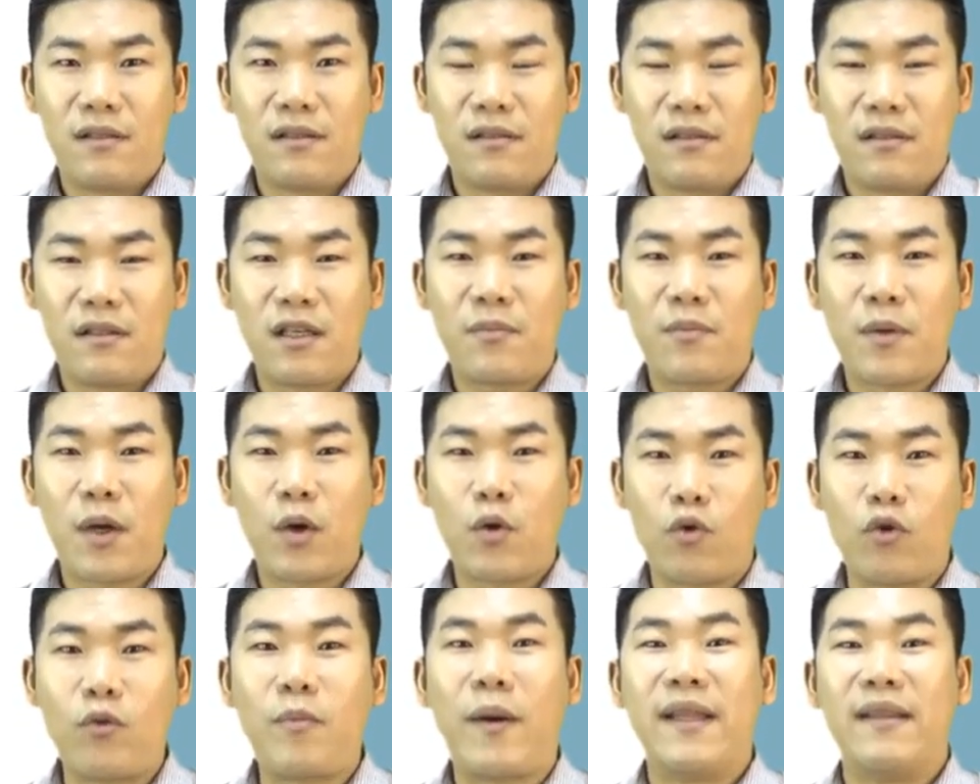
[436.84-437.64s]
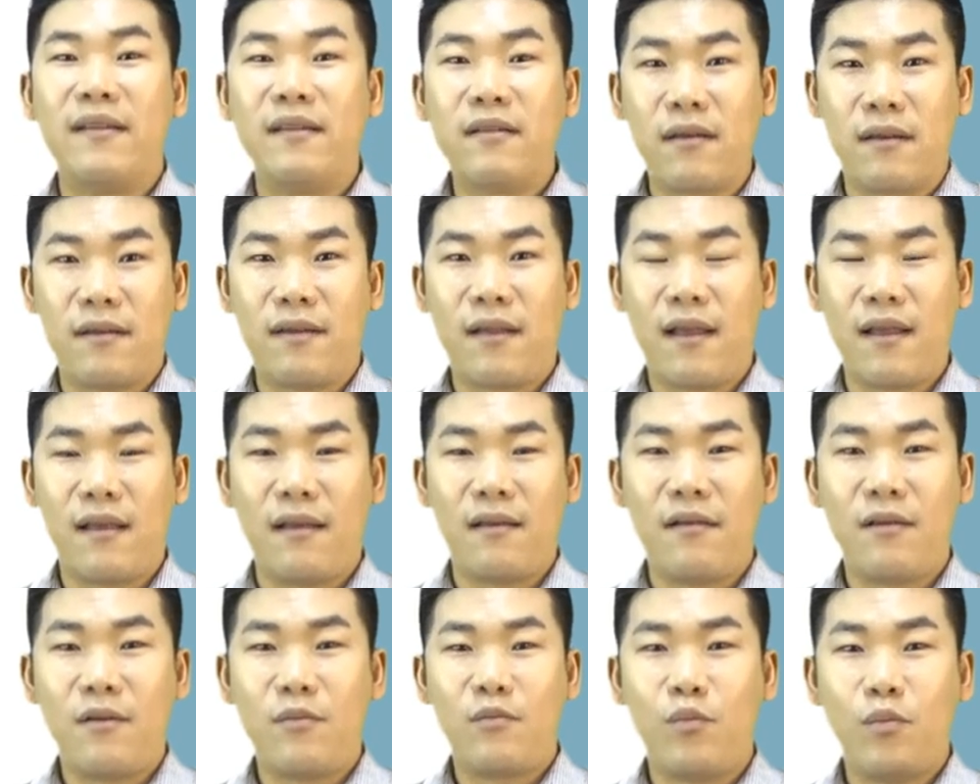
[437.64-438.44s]
특별 공급 받는 건데
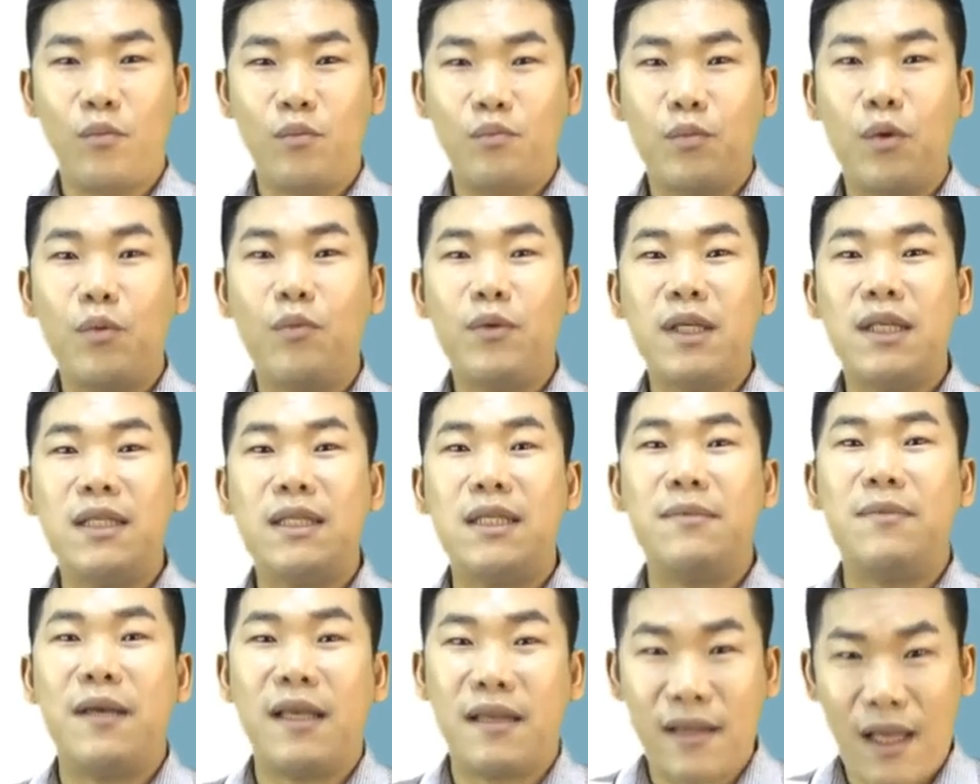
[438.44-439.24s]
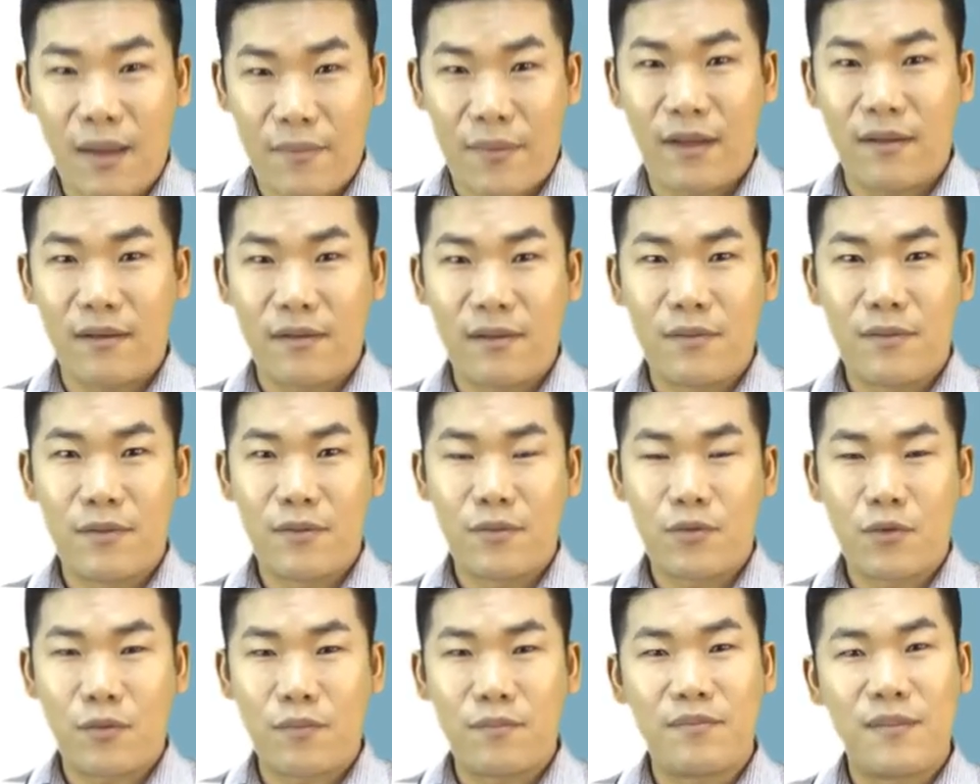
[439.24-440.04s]
포문이 집에 있다면
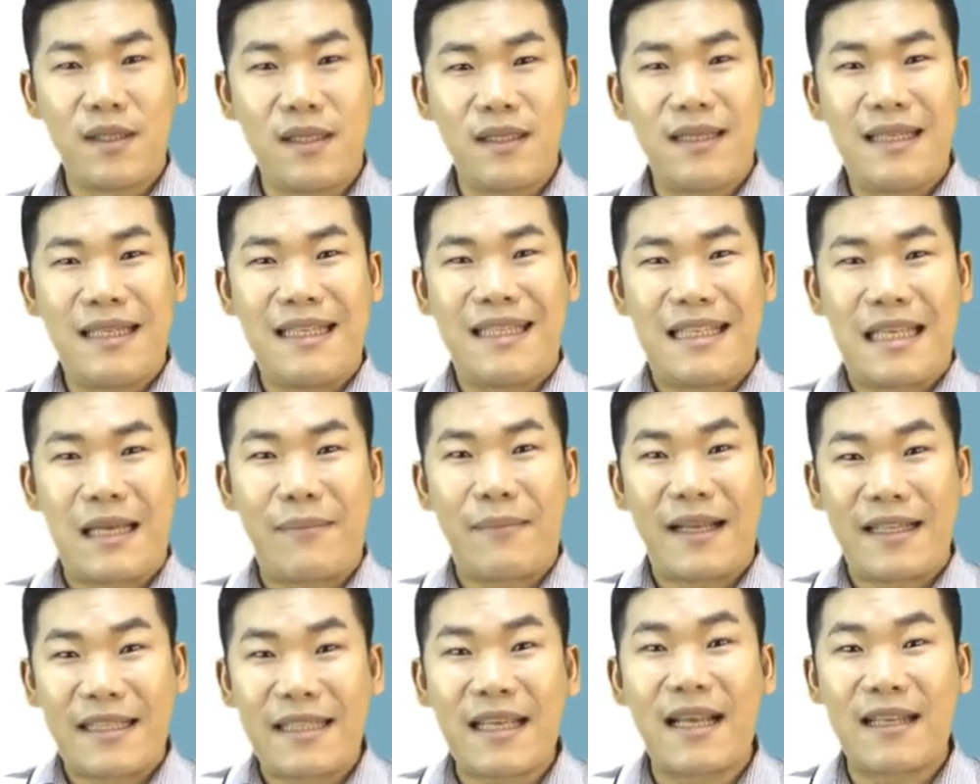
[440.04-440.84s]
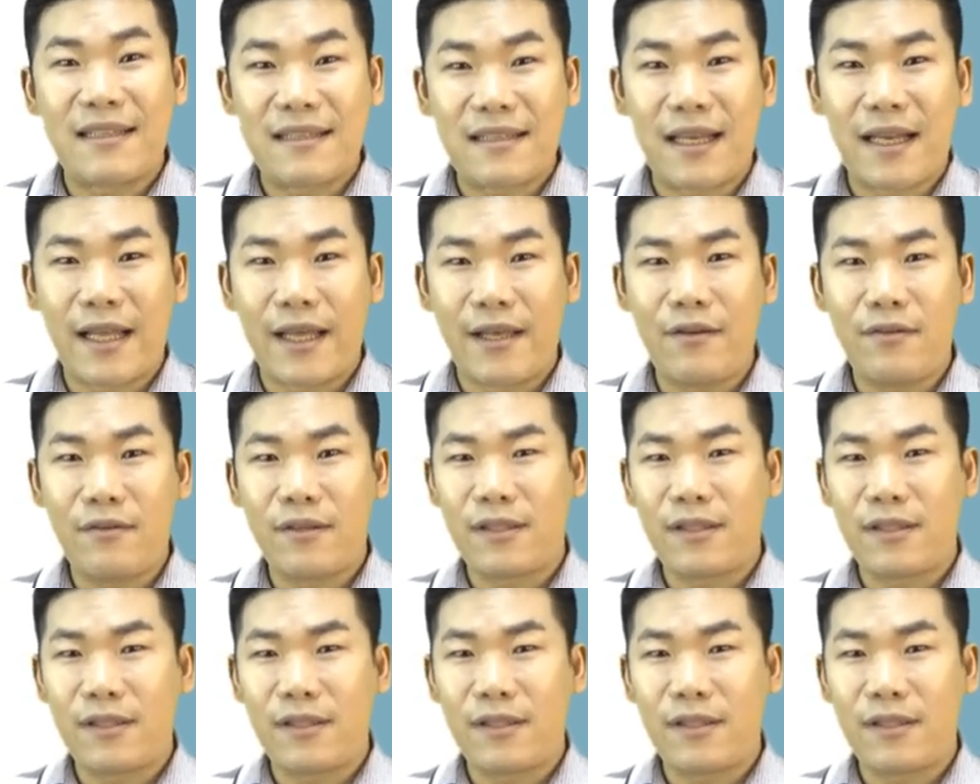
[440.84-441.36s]
좀 이체 맞지 않잖아요.